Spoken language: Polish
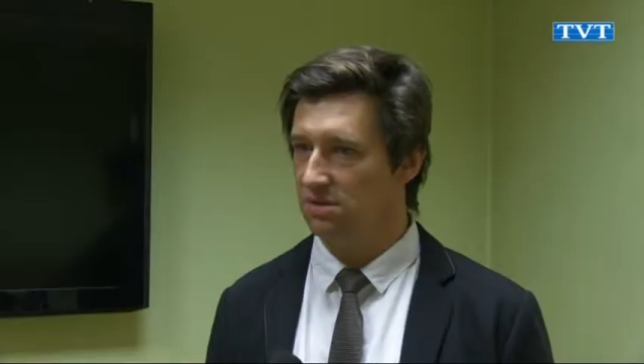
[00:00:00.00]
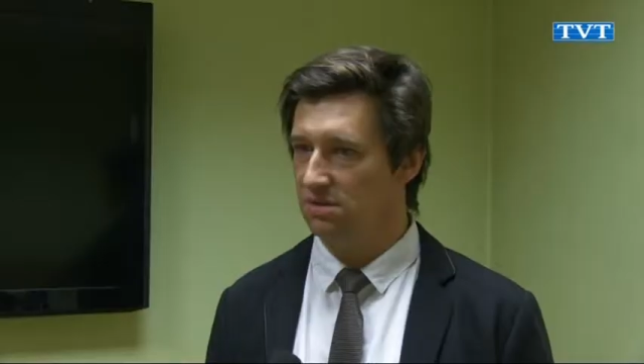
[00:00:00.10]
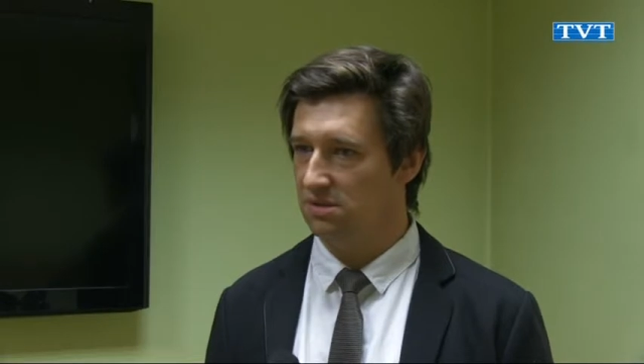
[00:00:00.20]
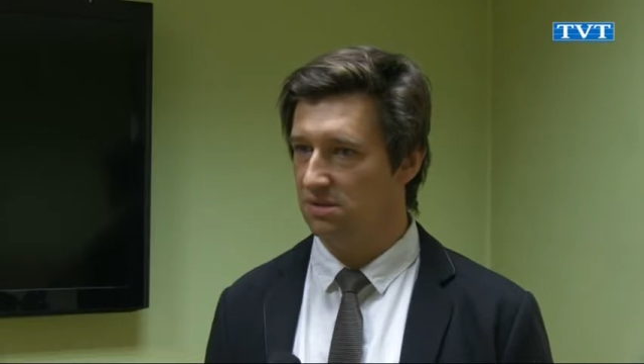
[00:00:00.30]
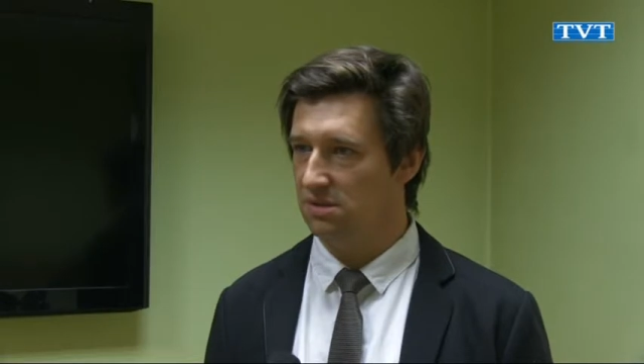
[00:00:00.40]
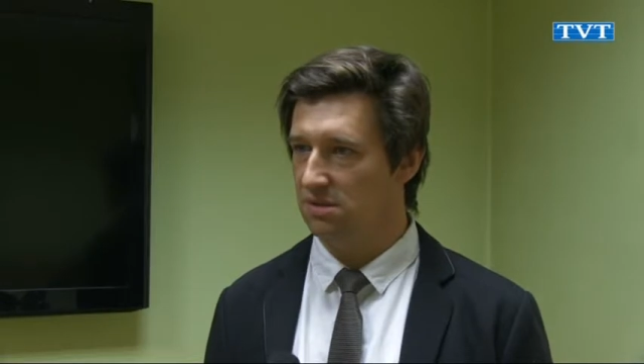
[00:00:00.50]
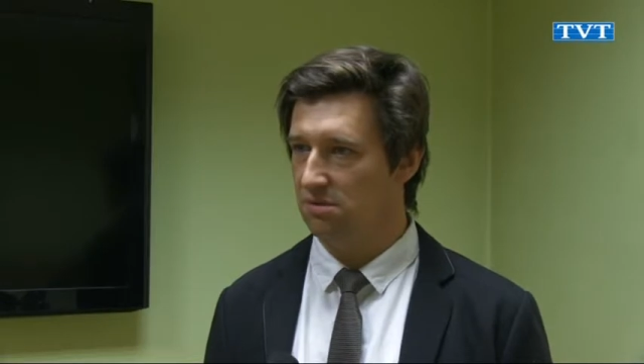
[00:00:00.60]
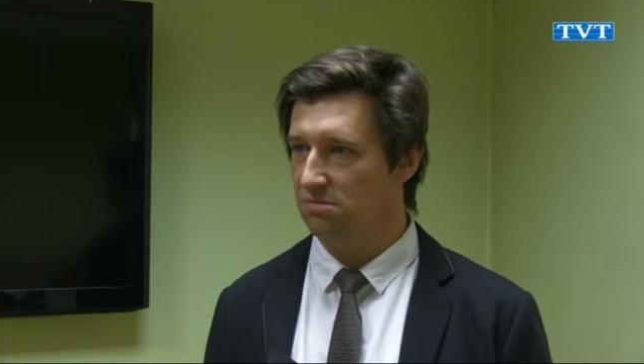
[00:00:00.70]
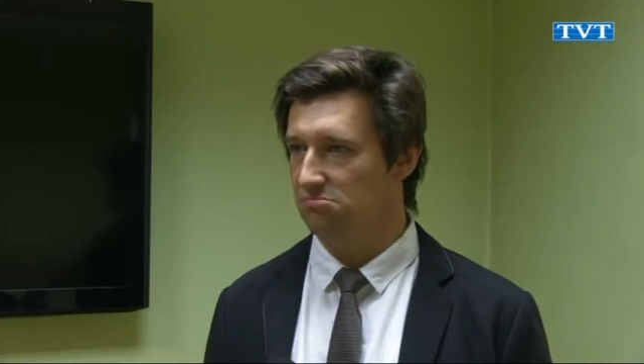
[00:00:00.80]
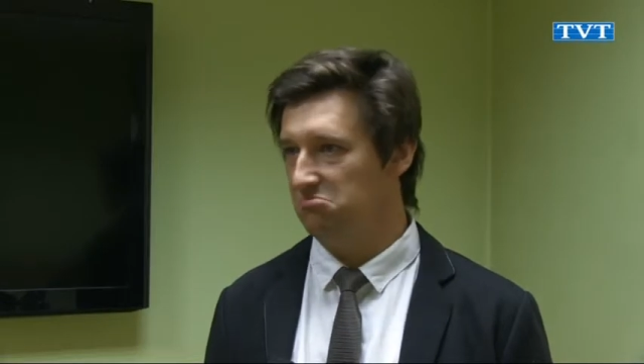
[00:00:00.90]

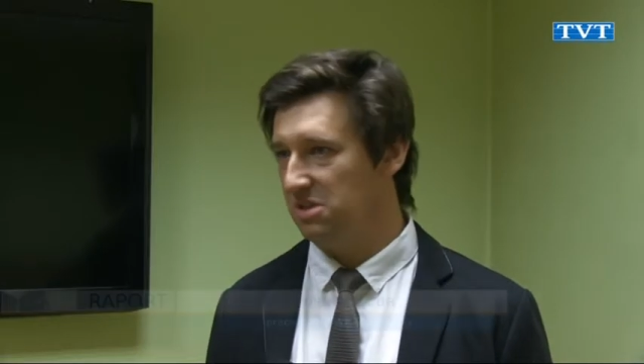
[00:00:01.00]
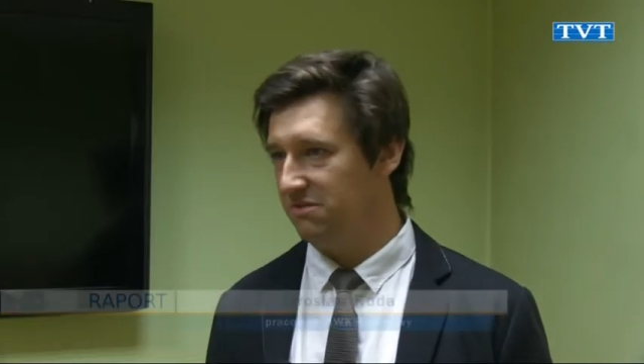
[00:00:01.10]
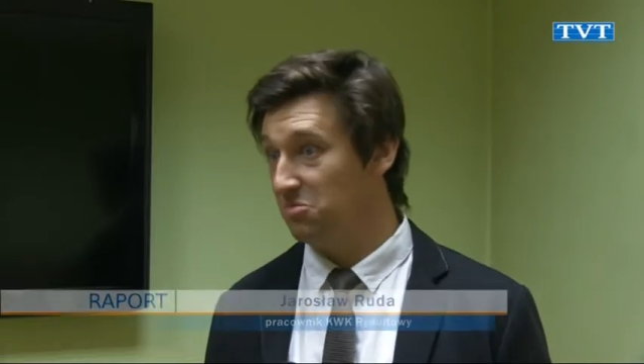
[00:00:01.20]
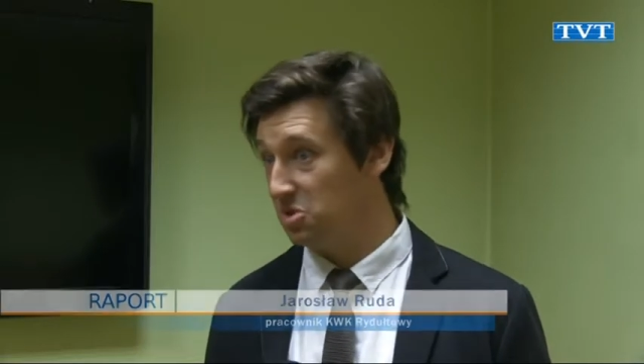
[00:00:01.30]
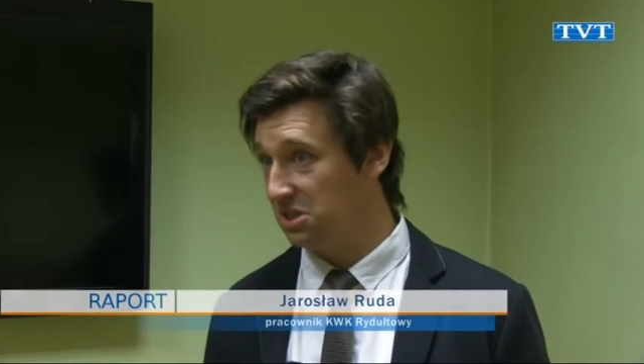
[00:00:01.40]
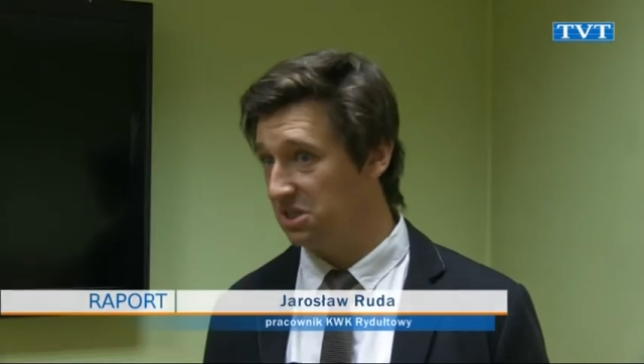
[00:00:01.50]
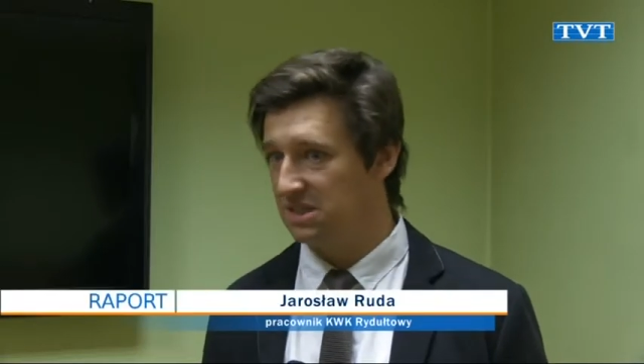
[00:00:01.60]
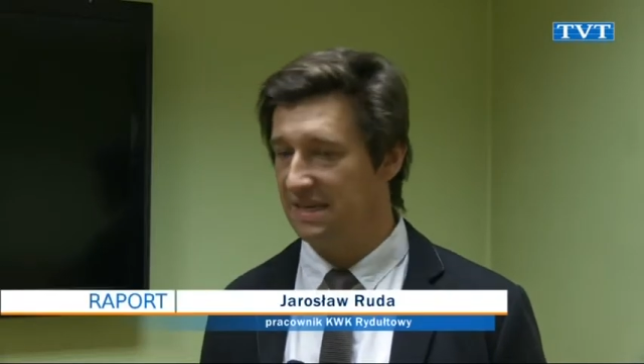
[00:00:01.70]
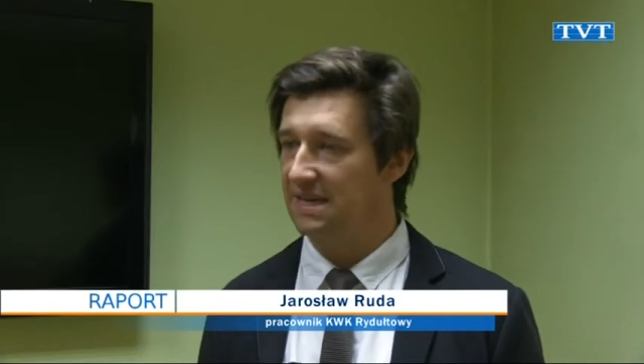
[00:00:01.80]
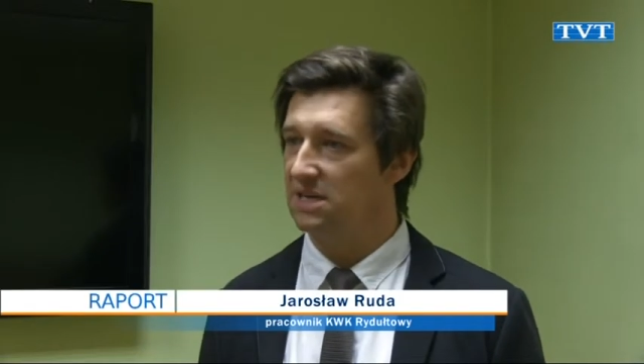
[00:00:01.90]
z, nie wiem, może
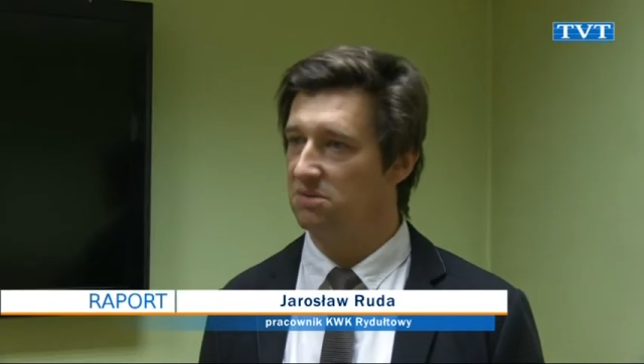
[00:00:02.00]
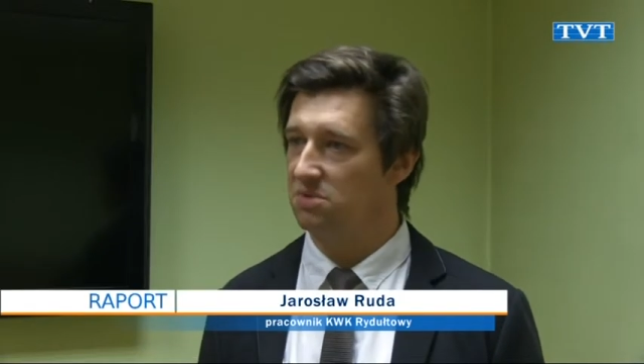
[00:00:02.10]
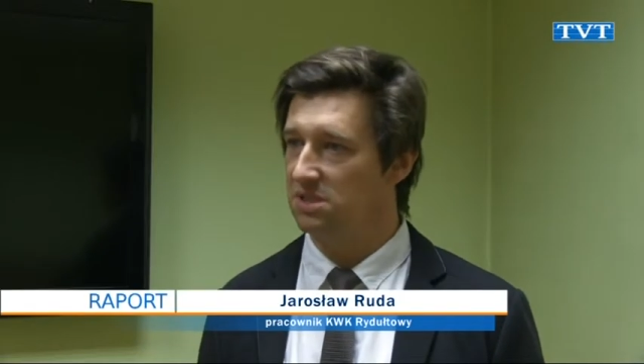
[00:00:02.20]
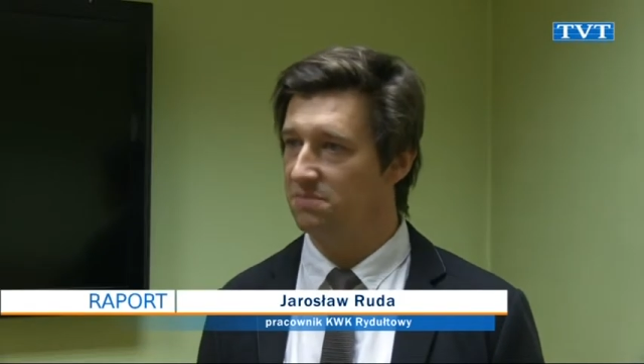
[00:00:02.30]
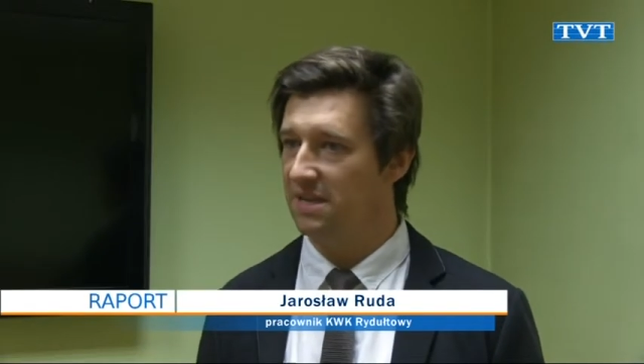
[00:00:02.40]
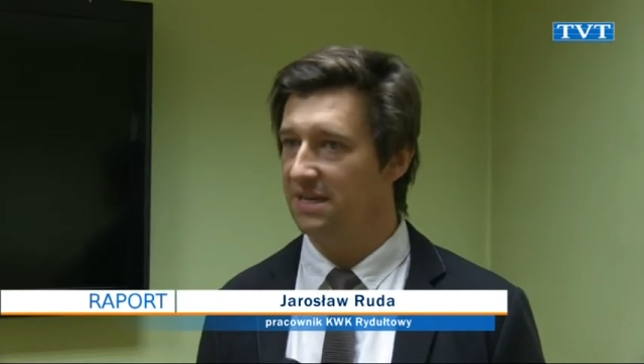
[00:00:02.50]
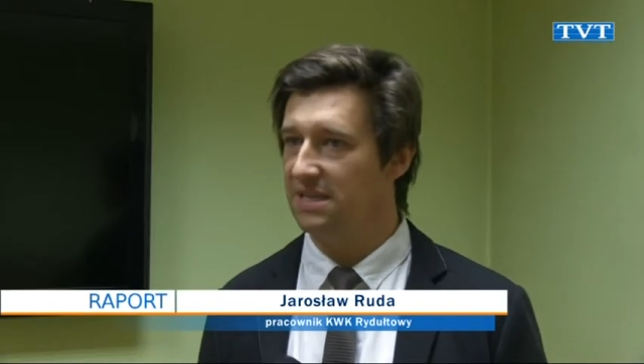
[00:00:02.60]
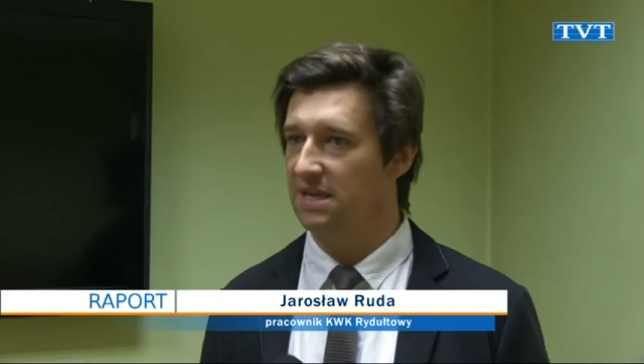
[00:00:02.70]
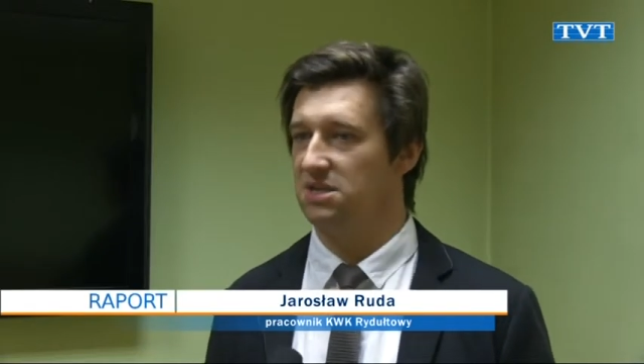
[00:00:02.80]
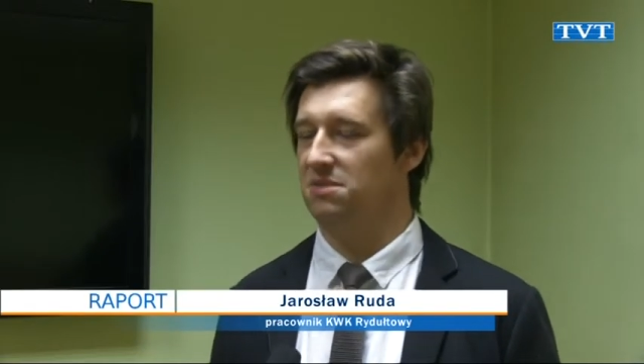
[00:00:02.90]
też z lekarzem czy z
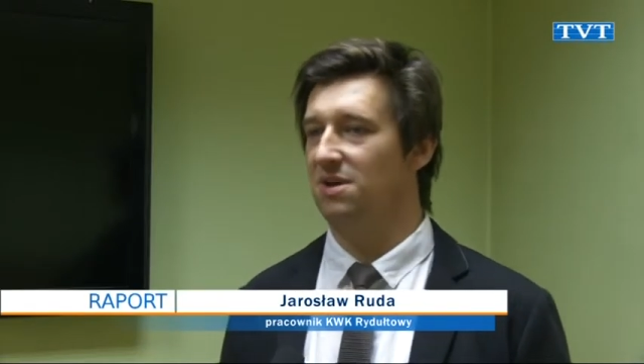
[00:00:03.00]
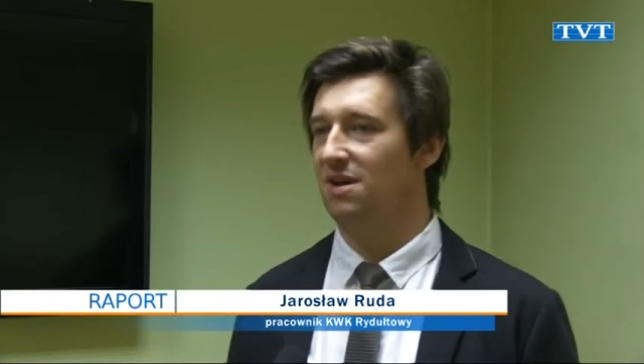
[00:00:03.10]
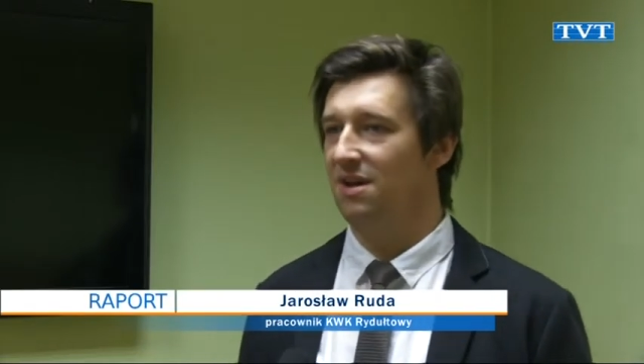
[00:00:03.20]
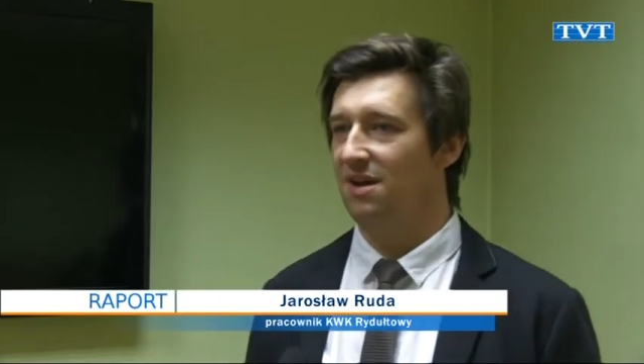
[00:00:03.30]
pielęgniarzem,